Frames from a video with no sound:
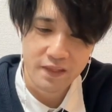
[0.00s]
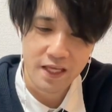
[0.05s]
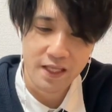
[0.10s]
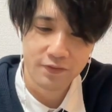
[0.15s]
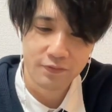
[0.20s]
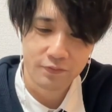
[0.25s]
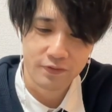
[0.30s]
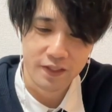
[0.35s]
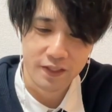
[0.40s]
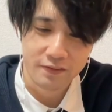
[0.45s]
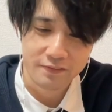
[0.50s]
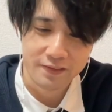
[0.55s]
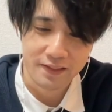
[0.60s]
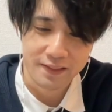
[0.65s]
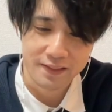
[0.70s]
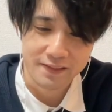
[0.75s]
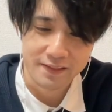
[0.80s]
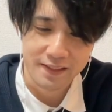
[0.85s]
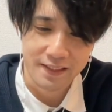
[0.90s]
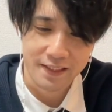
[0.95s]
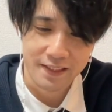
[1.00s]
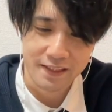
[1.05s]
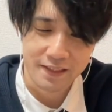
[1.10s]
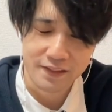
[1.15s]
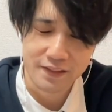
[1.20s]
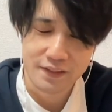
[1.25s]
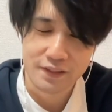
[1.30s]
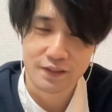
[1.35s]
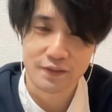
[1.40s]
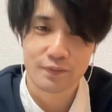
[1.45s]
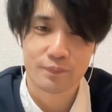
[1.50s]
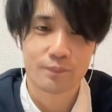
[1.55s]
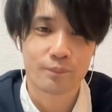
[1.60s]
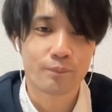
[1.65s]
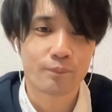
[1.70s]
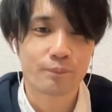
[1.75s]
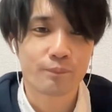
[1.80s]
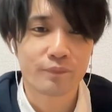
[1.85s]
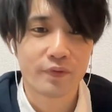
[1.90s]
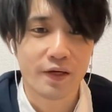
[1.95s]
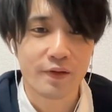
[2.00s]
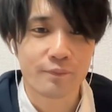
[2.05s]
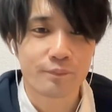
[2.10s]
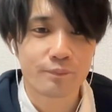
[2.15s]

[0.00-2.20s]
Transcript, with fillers: ンのキャラクターですね。は